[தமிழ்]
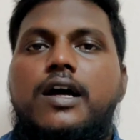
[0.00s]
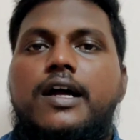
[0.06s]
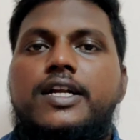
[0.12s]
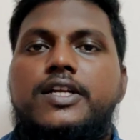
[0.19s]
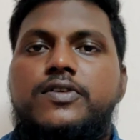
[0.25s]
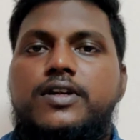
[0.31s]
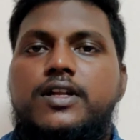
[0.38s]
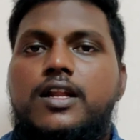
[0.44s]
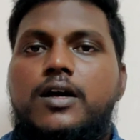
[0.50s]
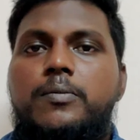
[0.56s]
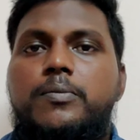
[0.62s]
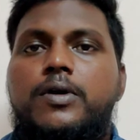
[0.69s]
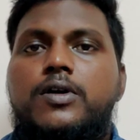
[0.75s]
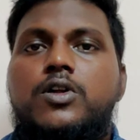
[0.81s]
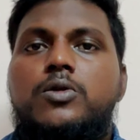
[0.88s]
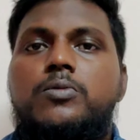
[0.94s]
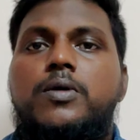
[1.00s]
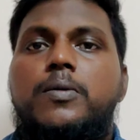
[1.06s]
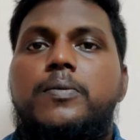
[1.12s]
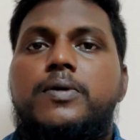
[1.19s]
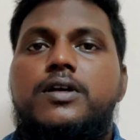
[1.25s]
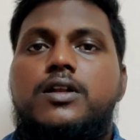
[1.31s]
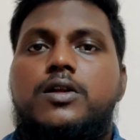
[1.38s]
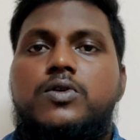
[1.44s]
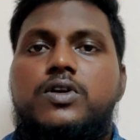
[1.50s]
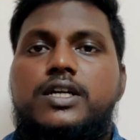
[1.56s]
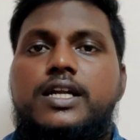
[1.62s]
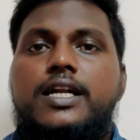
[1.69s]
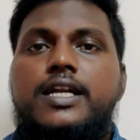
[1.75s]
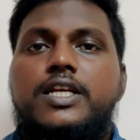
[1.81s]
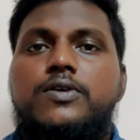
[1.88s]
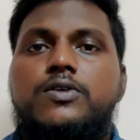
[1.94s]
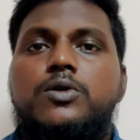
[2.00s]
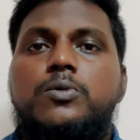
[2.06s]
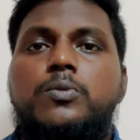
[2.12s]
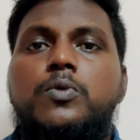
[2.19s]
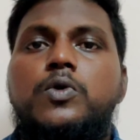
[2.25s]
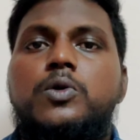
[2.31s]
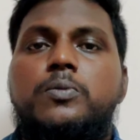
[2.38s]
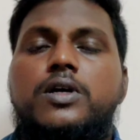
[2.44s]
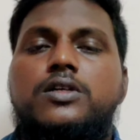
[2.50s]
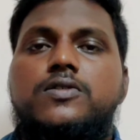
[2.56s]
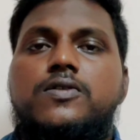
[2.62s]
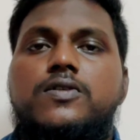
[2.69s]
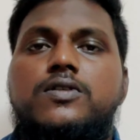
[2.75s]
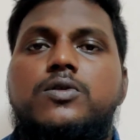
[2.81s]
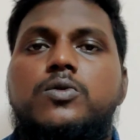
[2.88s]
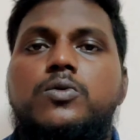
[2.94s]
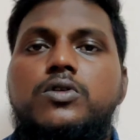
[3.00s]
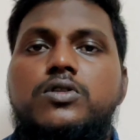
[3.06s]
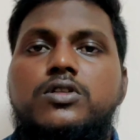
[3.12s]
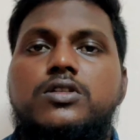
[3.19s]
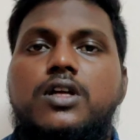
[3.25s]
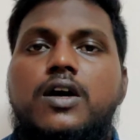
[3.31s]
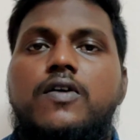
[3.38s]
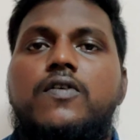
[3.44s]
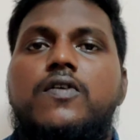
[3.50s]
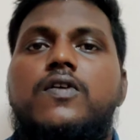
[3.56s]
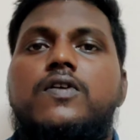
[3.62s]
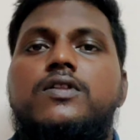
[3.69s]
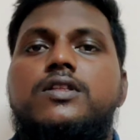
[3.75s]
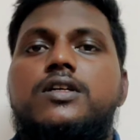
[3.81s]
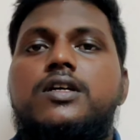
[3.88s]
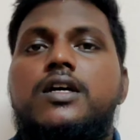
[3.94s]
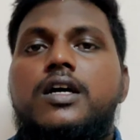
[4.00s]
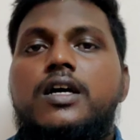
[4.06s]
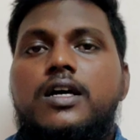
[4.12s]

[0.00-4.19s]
ஆக்டிவிட்டிலாம் பண்ணணும் அப்படிங்கிற ஒரு ட்ரைனிங் வந்து மூணு மாதம் வந்து கொடுத்து தான் அவங்கள வந்து